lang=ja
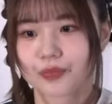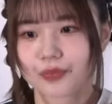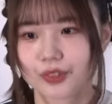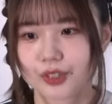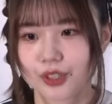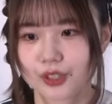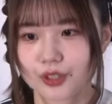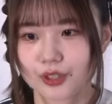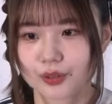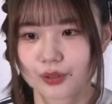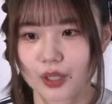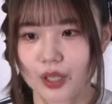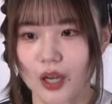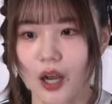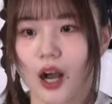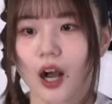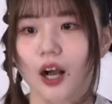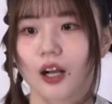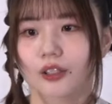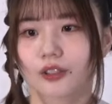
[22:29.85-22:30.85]
実は。
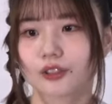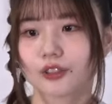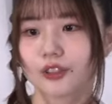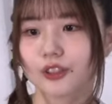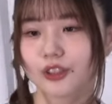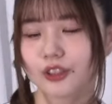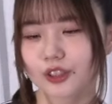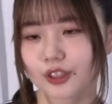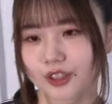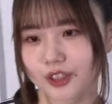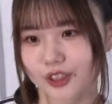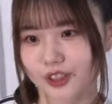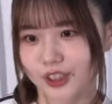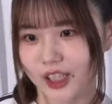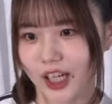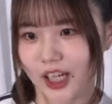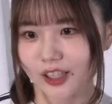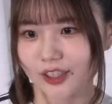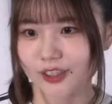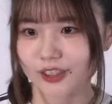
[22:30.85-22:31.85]
グース
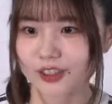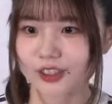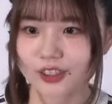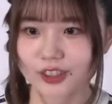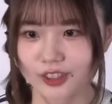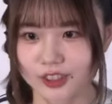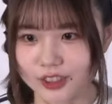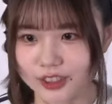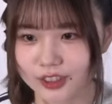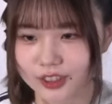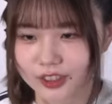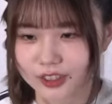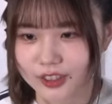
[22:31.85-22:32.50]
ハウス